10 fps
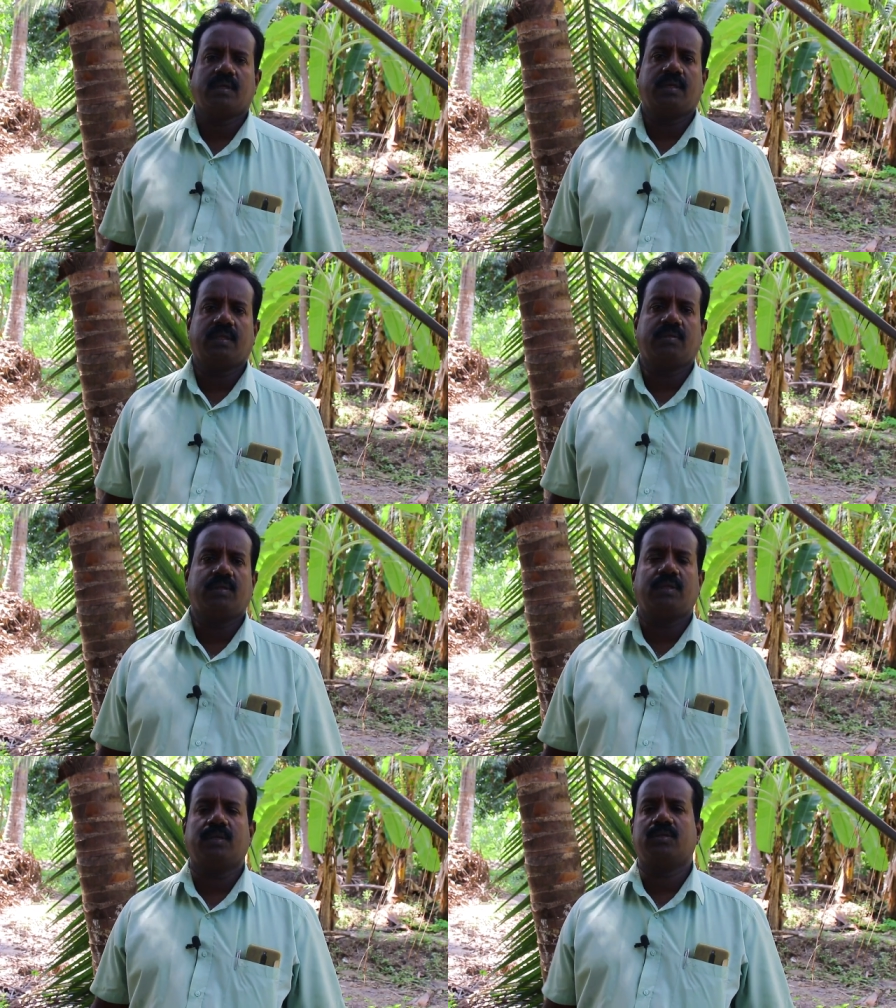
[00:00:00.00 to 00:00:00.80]
அது
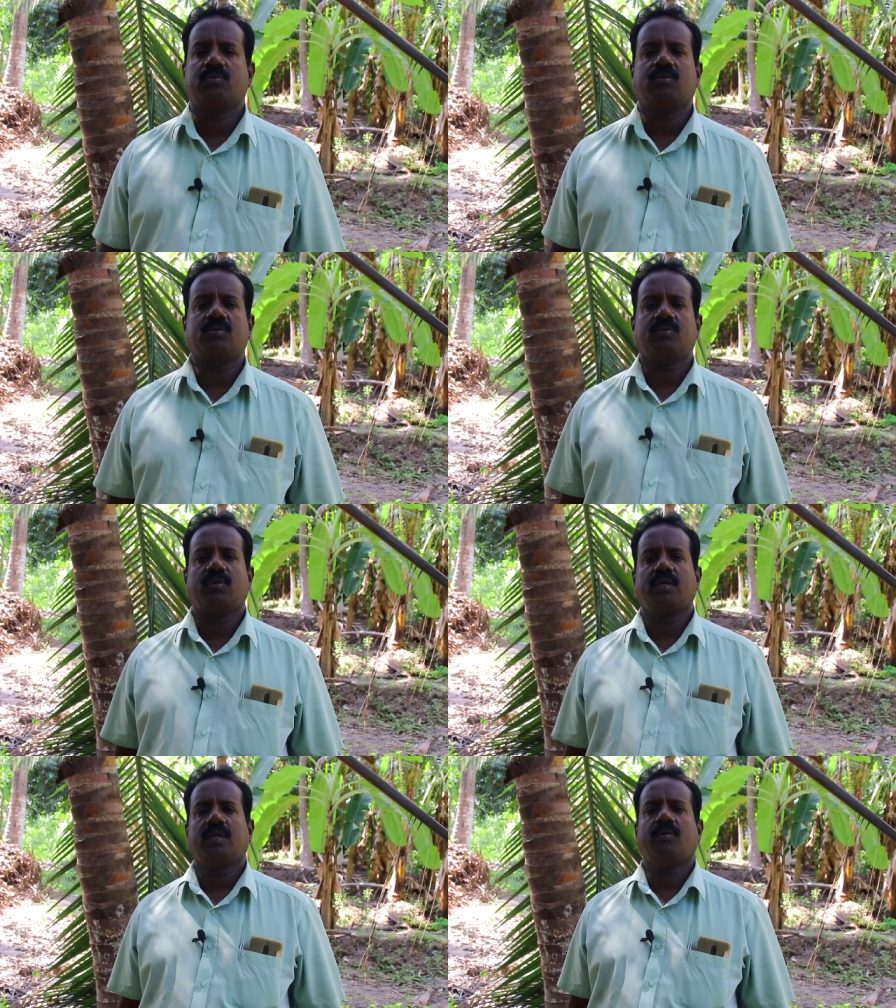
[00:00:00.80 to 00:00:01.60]
வந்து
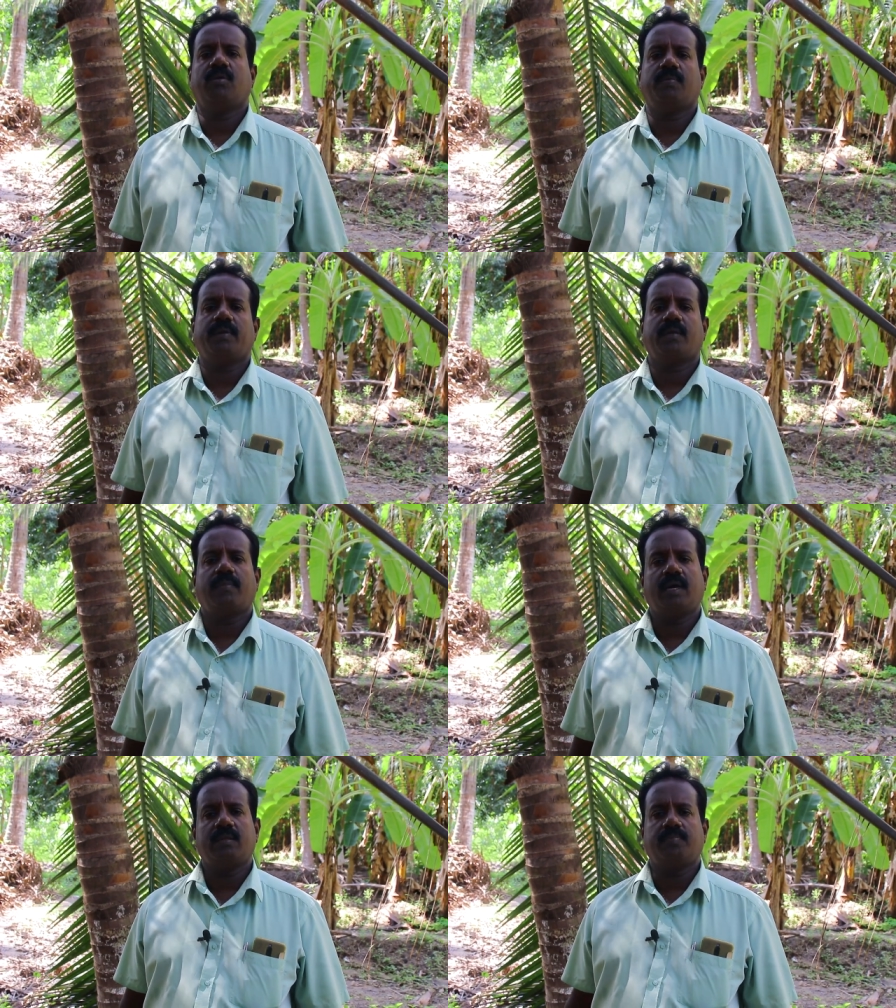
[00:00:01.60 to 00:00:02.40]
சுற்றுச்சூழலுக்கு எவ்வளோ பெரிய
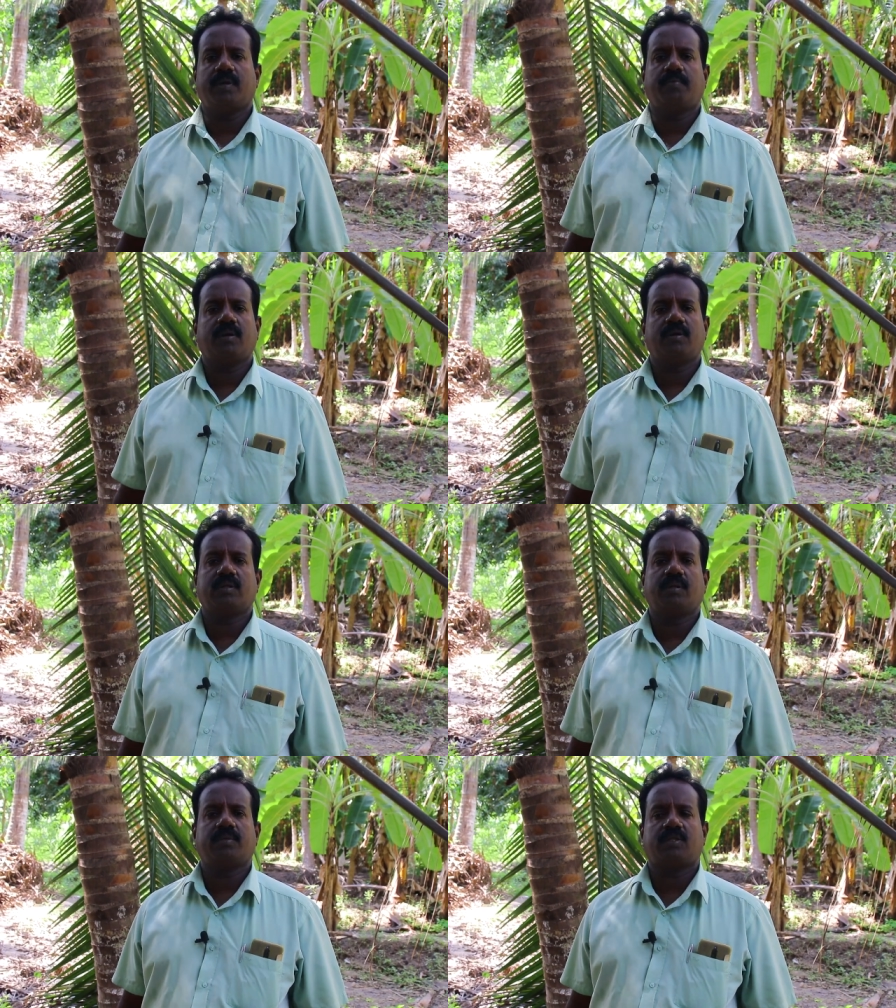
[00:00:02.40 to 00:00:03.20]
பாதிப்பு
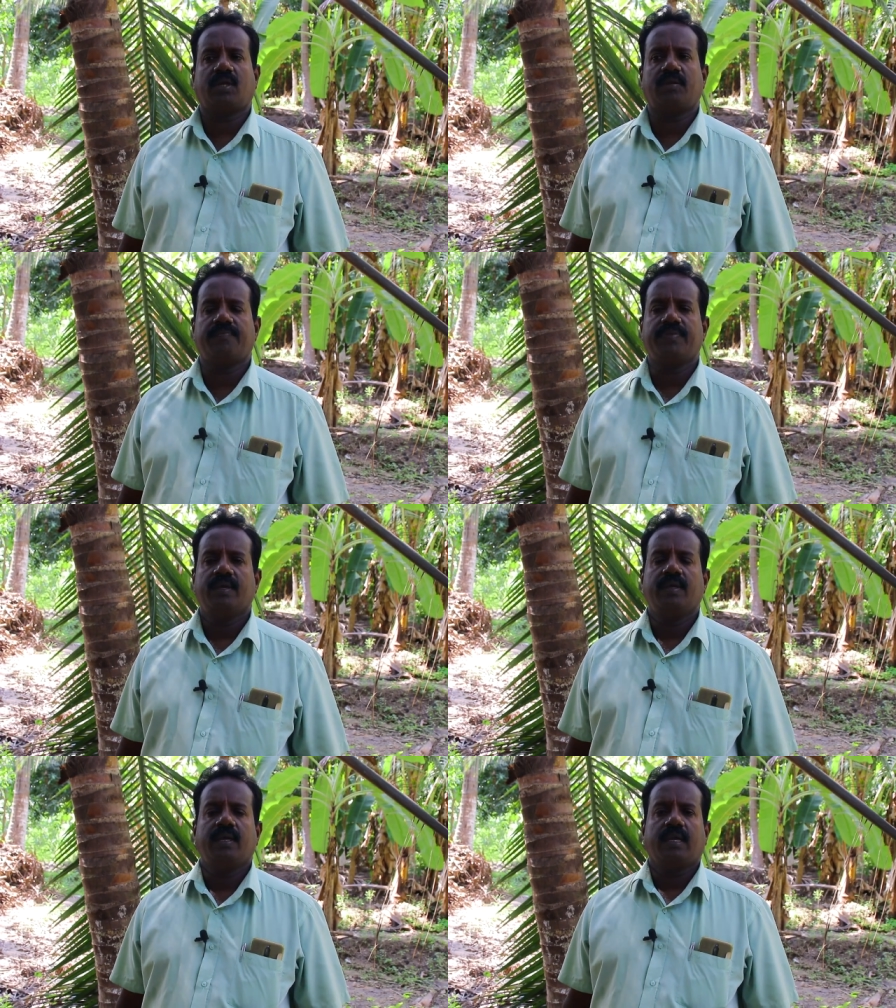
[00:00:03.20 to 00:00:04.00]
ஏற்படுன்றது நமக்கு தெரியும்
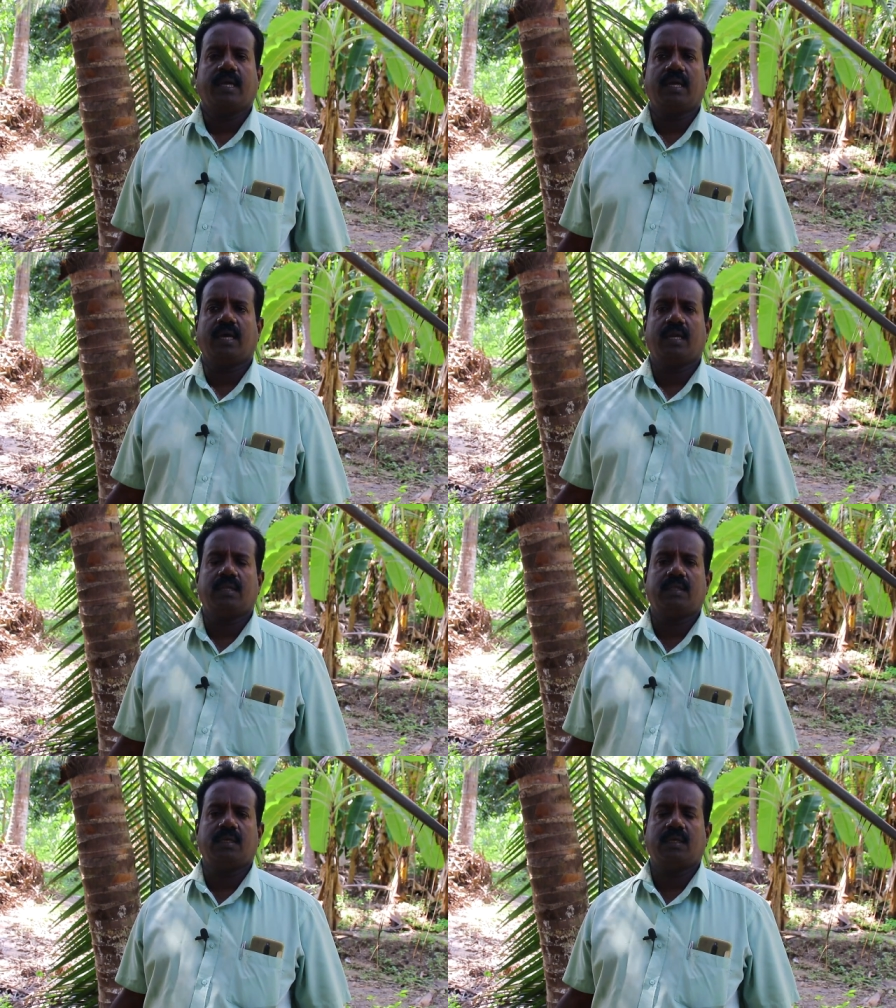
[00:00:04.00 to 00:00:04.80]
ஏன்னா
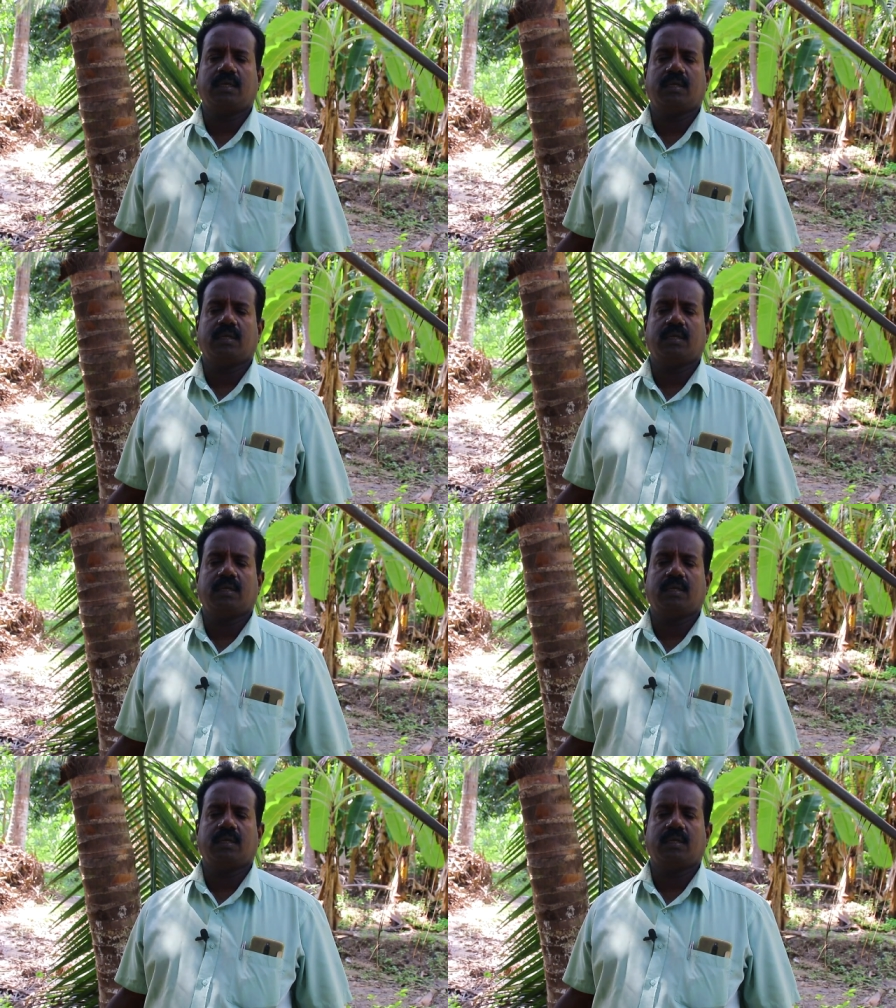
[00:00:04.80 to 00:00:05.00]
அதுலேருந்து